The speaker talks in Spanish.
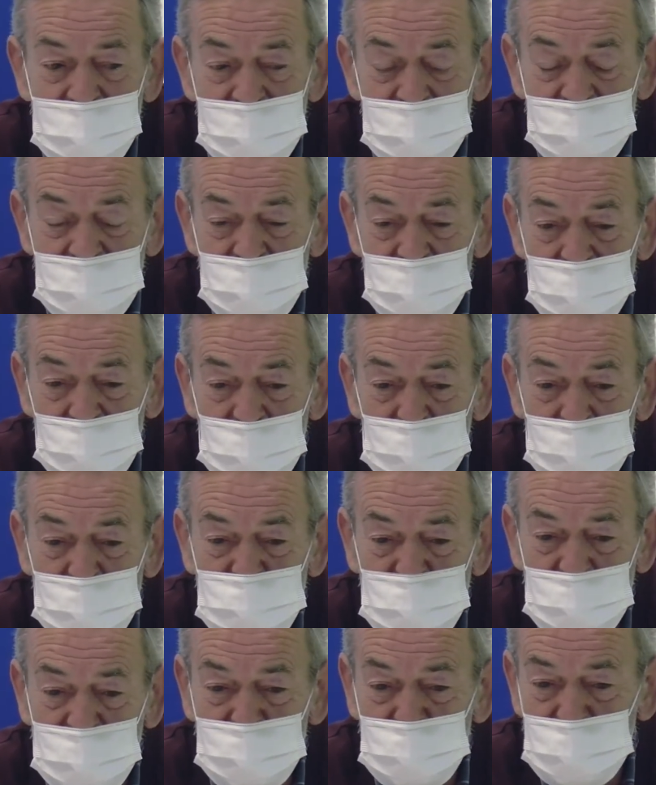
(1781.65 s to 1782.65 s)
Y luego, por
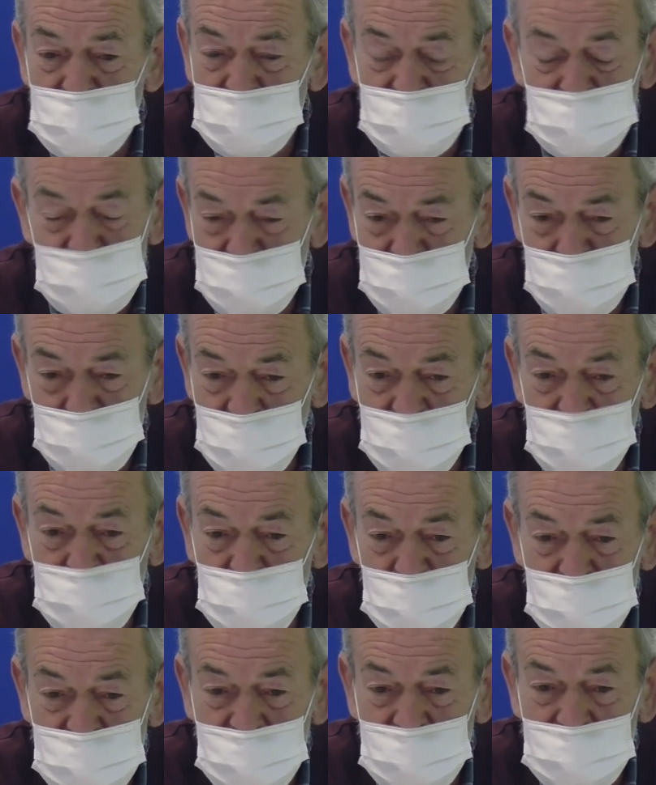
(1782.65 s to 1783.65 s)
otro lado, pues muy
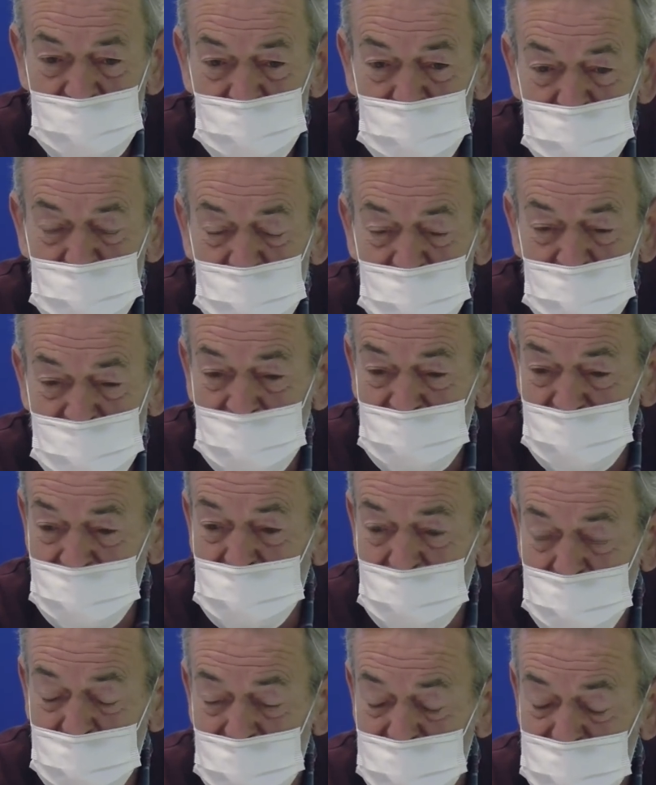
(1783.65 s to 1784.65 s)
importante, muy importante
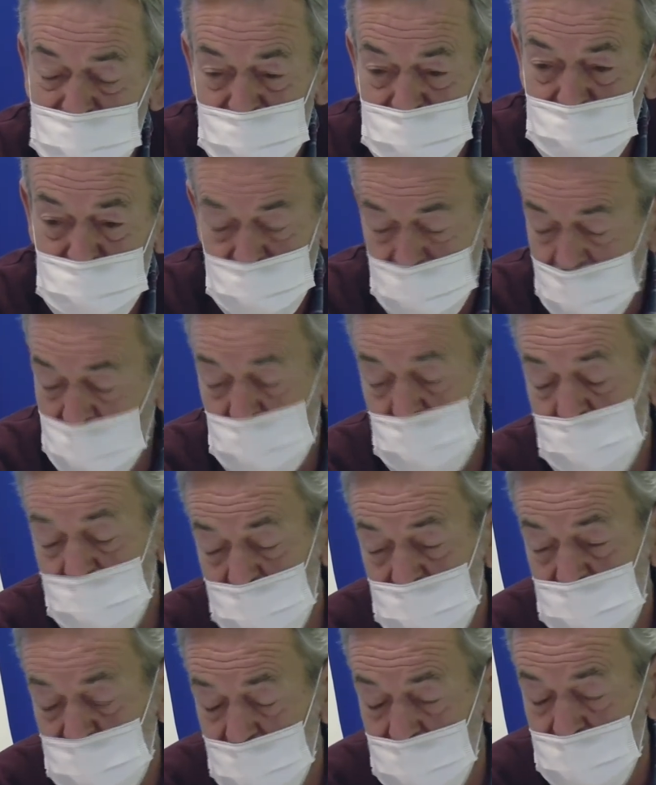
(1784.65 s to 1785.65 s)
también, algo
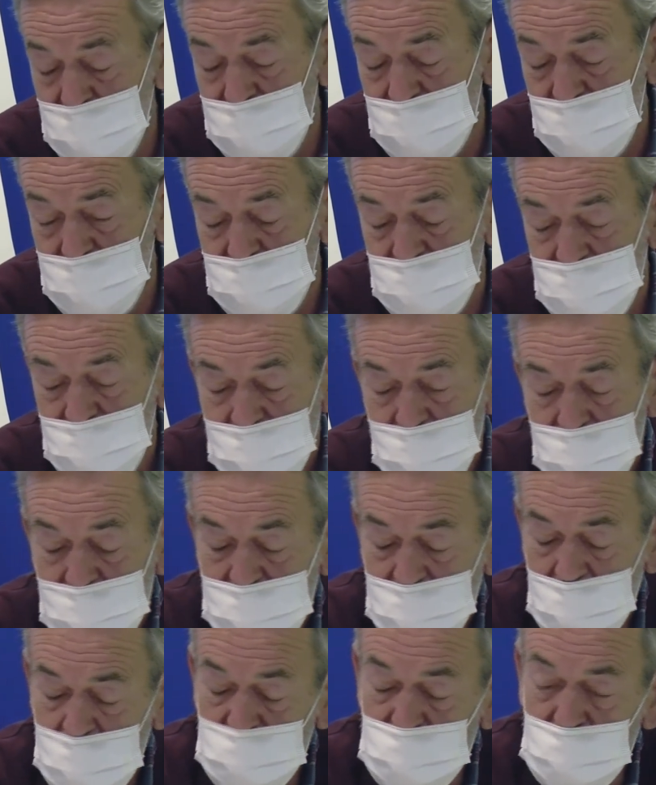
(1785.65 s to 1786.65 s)
menos que el,
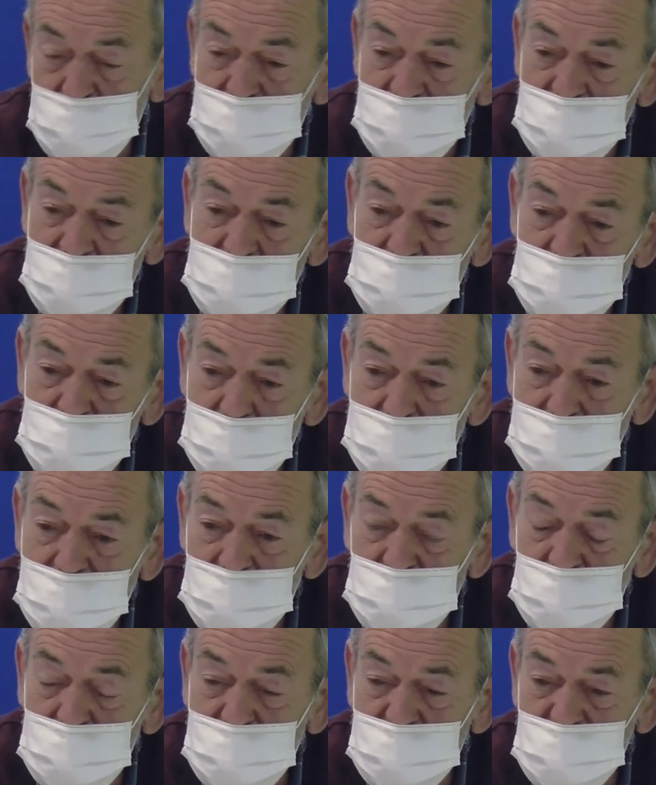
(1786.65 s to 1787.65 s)
que el COVID-19
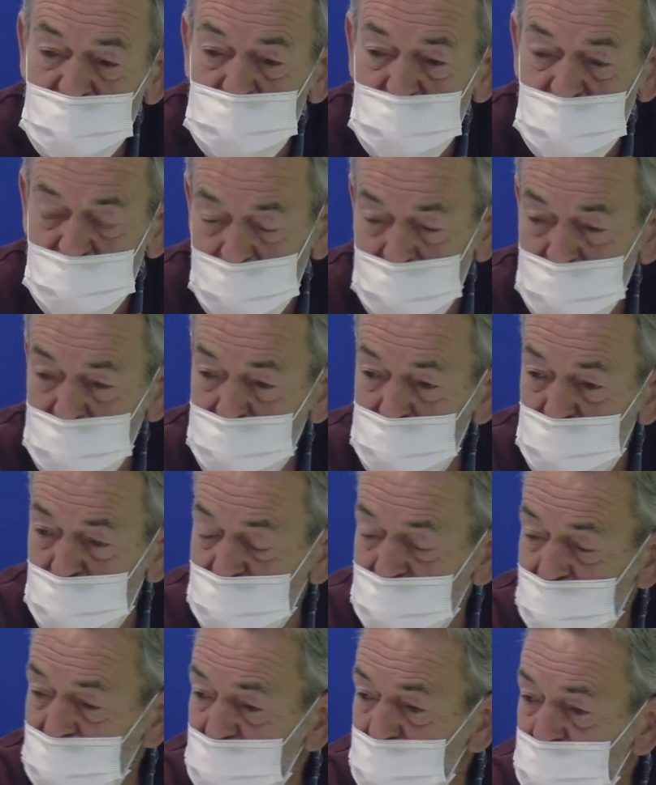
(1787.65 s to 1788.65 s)
algo menos, pero también lo
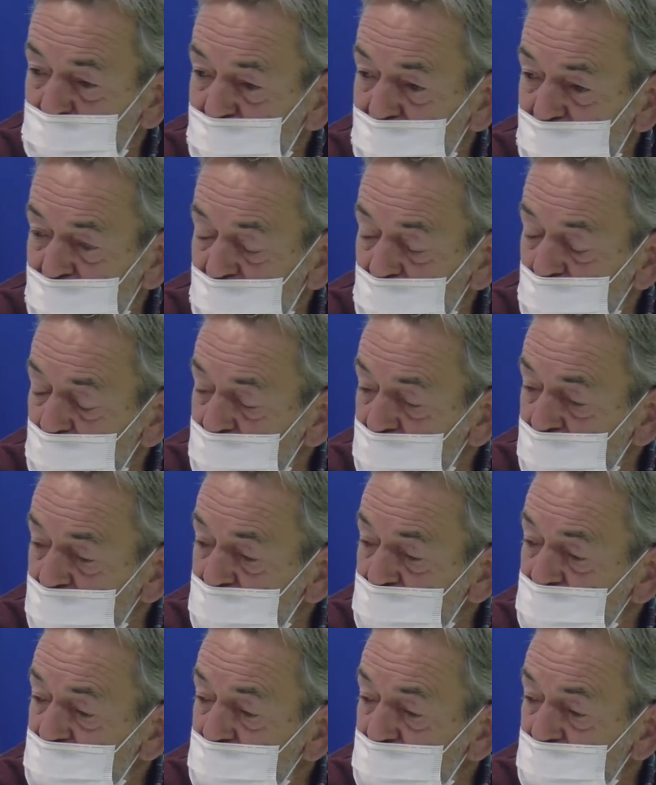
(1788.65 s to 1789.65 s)
importante para la zona
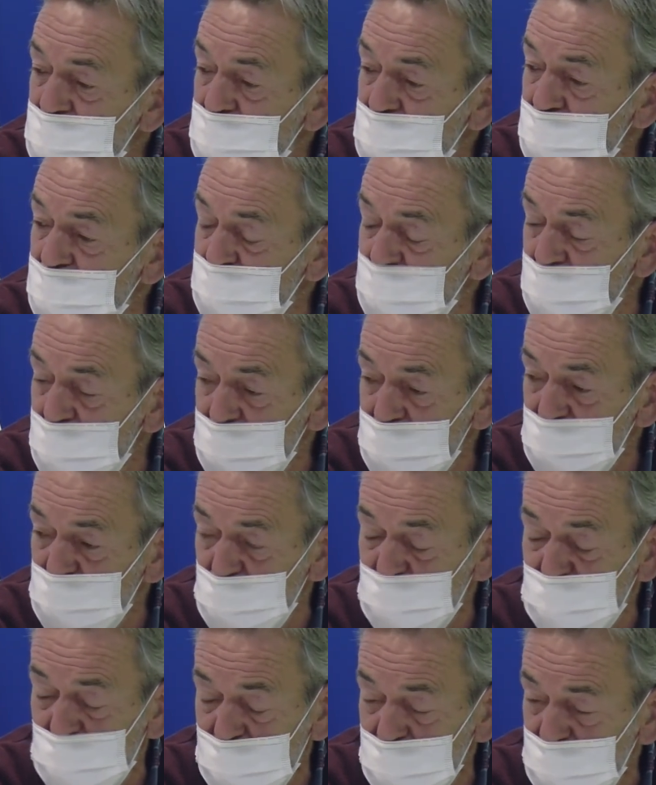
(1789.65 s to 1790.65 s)
es eh,
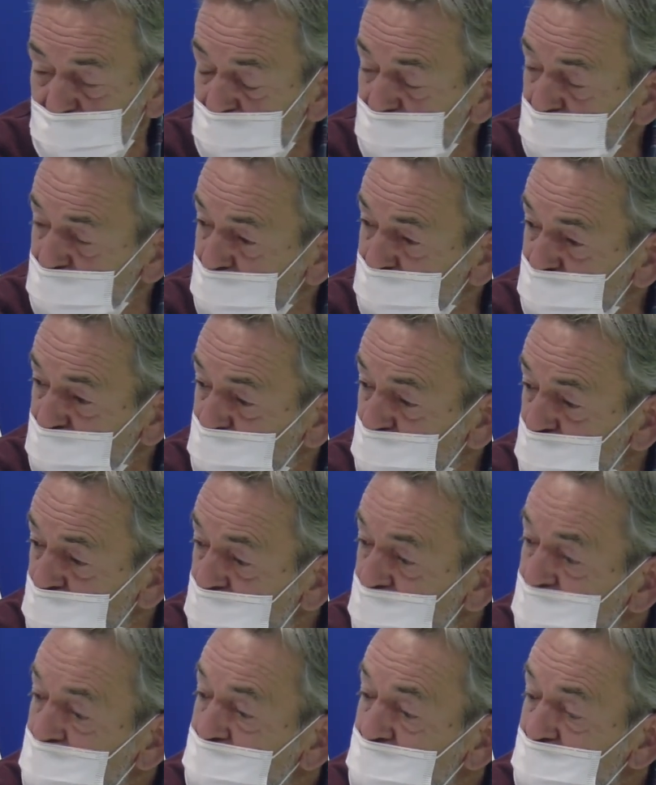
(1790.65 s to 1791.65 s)
estos proyectos que estamos,
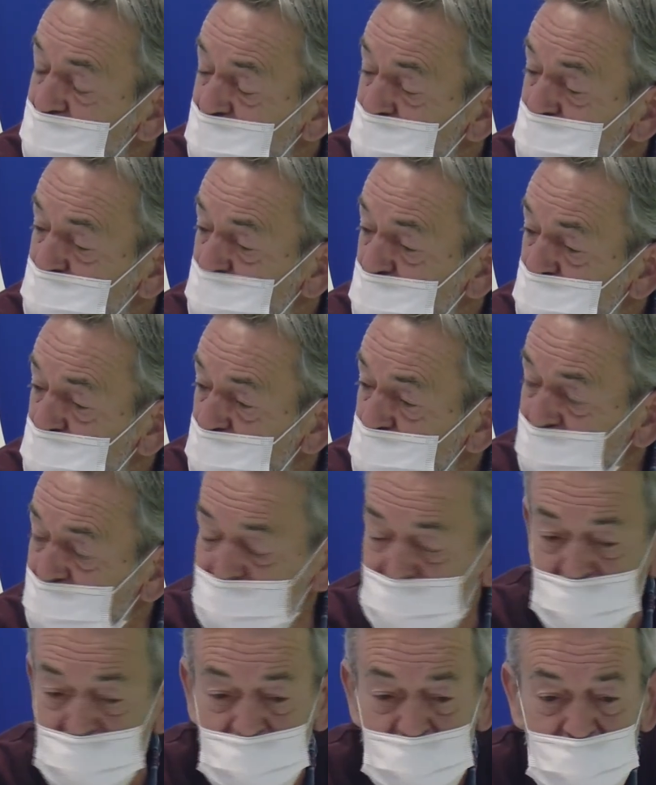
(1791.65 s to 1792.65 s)
que estamos poniendo en
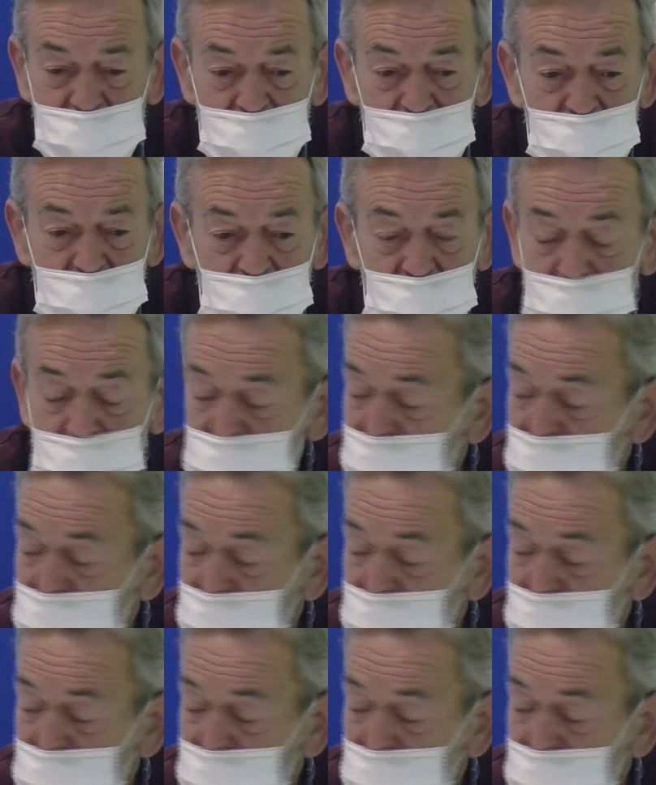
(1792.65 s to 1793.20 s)
marcha, como